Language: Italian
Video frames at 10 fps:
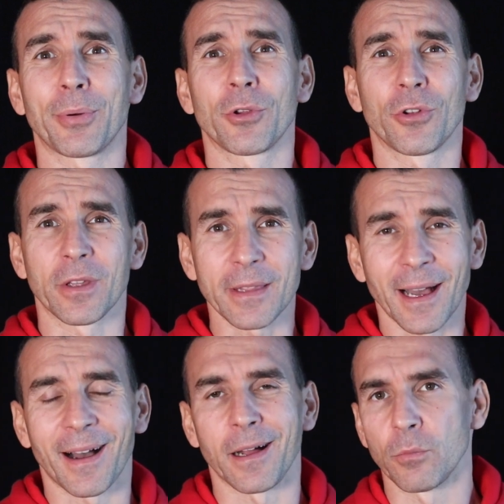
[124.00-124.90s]

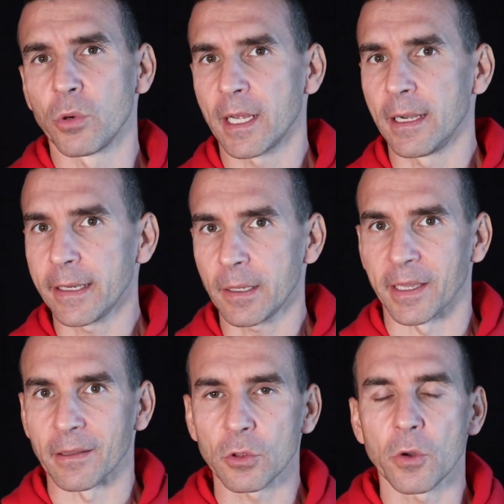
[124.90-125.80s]
priorità al buon
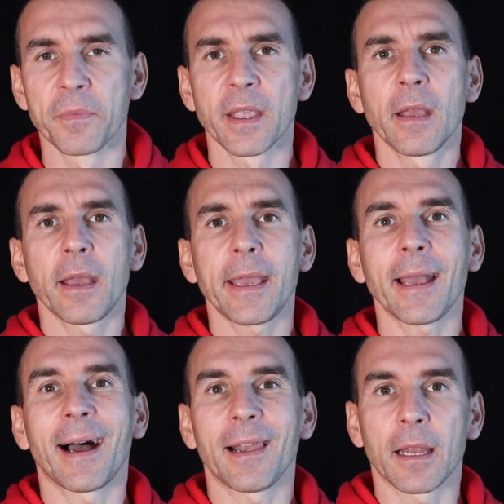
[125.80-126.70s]
allenamento e
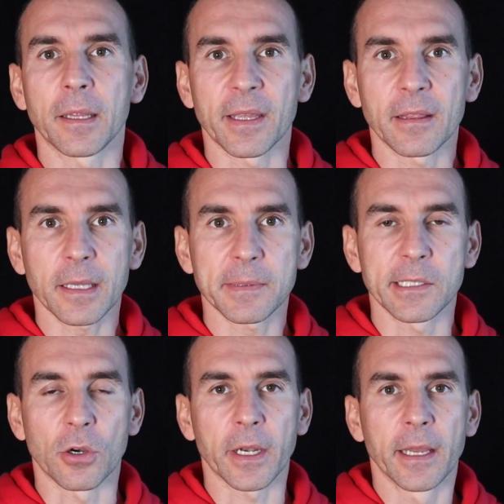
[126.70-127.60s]

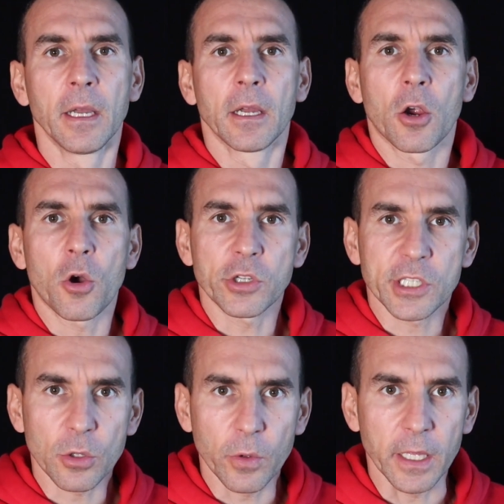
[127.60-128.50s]
all'alimentazione
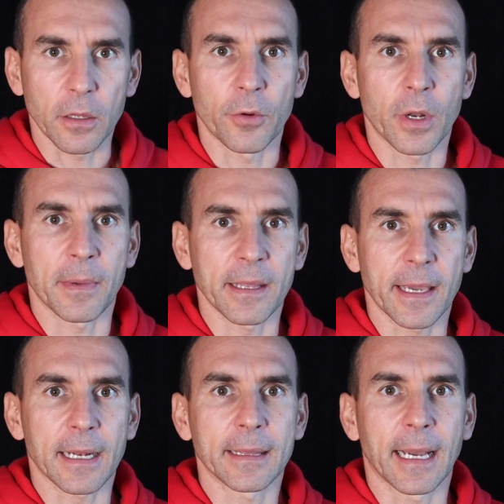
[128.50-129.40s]
costruita in una
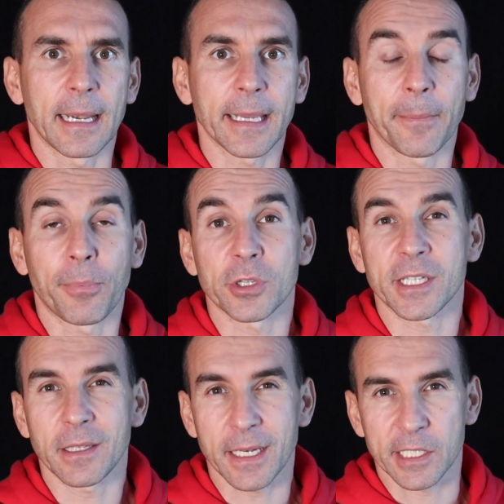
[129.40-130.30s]
maniera tale che
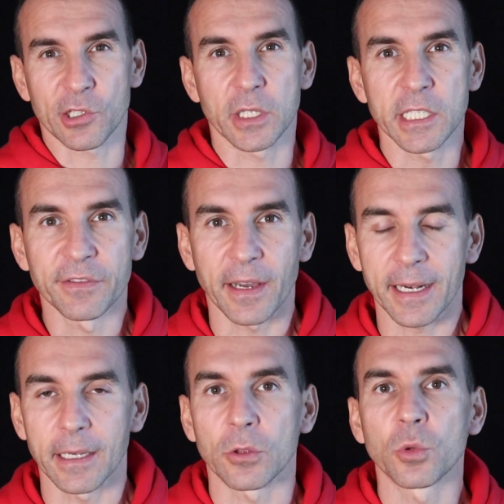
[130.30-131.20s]
possa andare a
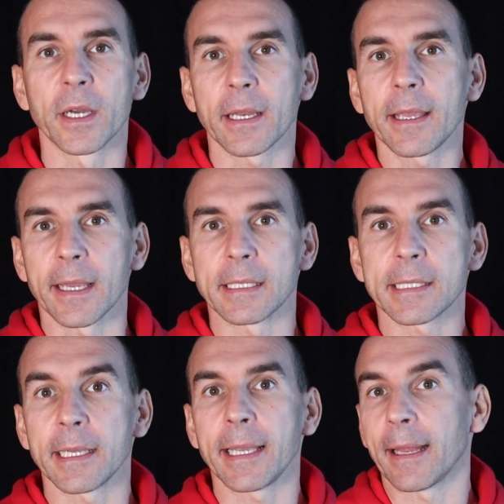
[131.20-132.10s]
soddisfare le tue
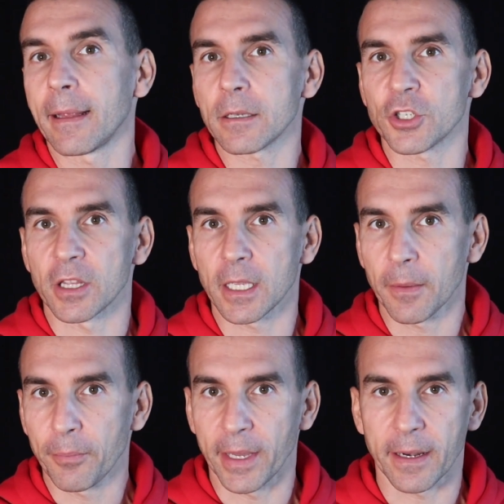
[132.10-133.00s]
richieste
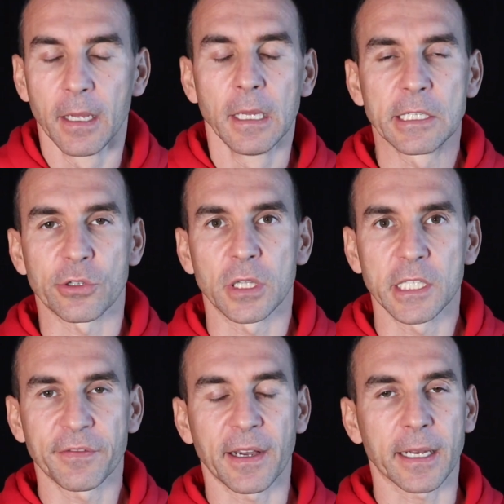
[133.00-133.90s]
energetiche per
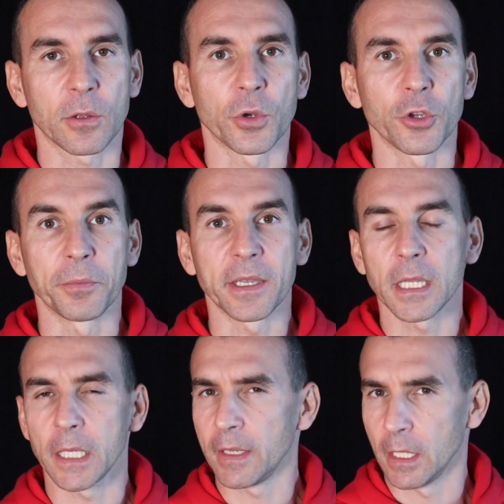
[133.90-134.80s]
soddisfare i tuoi
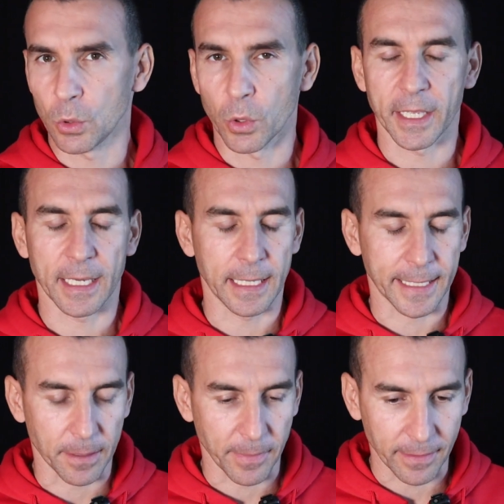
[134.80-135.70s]
obiettivi e i tuoi
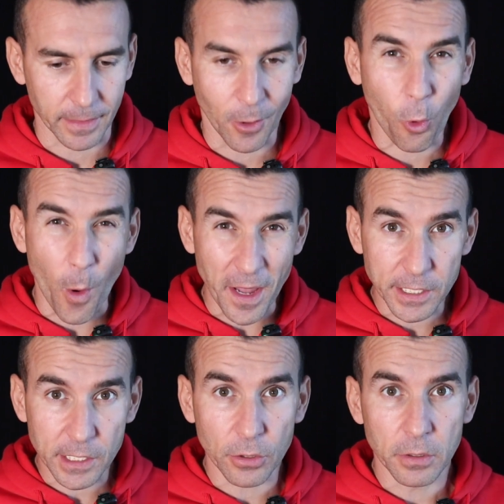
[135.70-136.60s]
allenamenti.
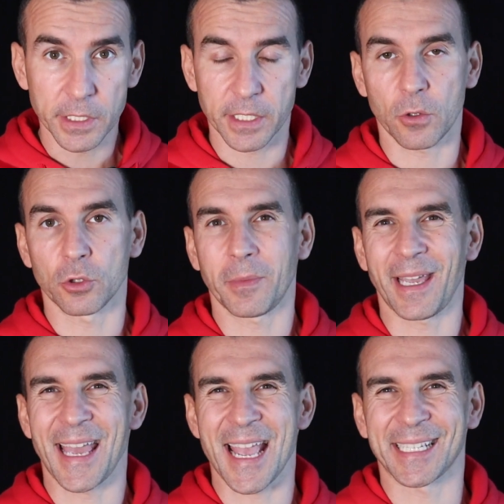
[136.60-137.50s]
Questo secondo
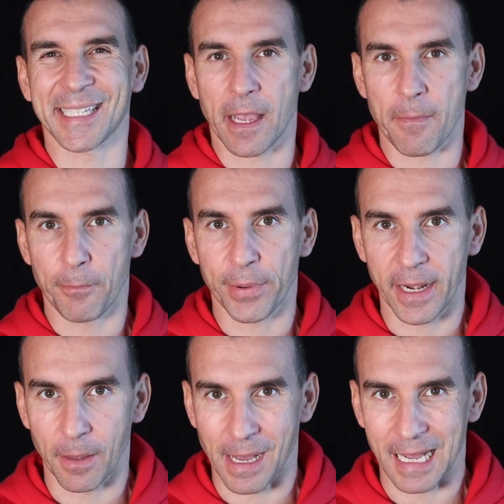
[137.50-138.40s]
me è sempre
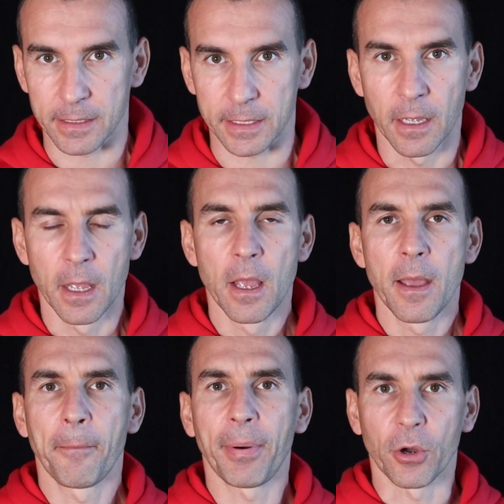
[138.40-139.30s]
la base.
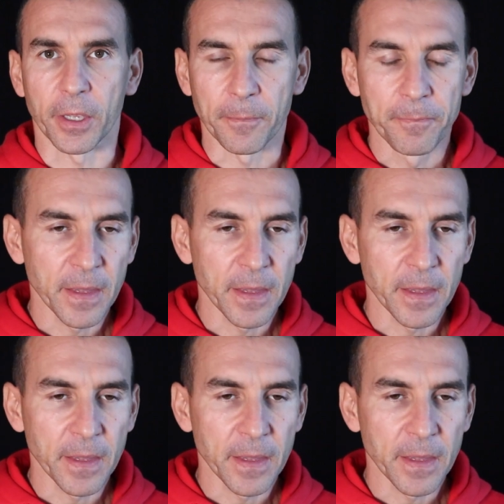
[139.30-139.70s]
Poi